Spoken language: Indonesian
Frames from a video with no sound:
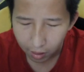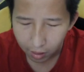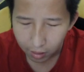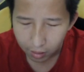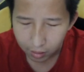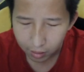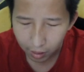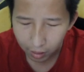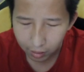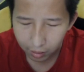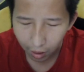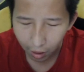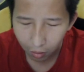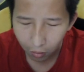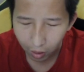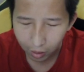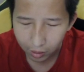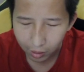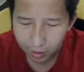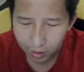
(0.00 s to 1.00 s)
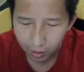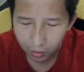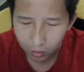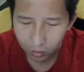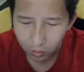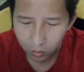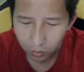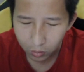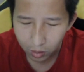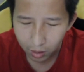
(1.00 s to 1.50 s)
Dan terlalu atasan
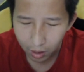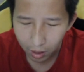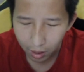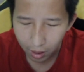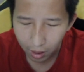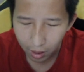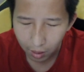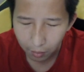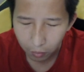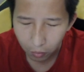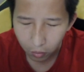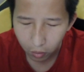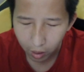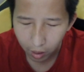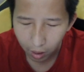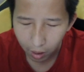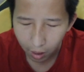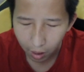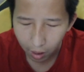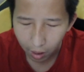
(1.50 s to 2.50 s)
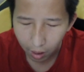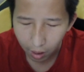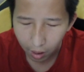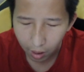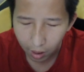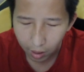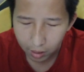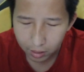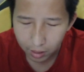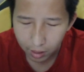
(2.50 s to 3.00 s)
juga. Pokoknya
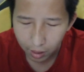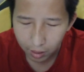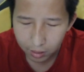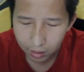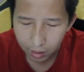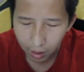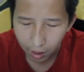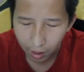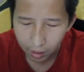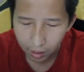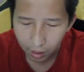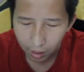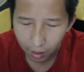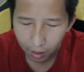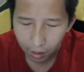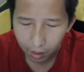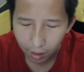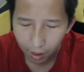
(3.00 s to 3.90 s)
ya sedang-sedang aja lah.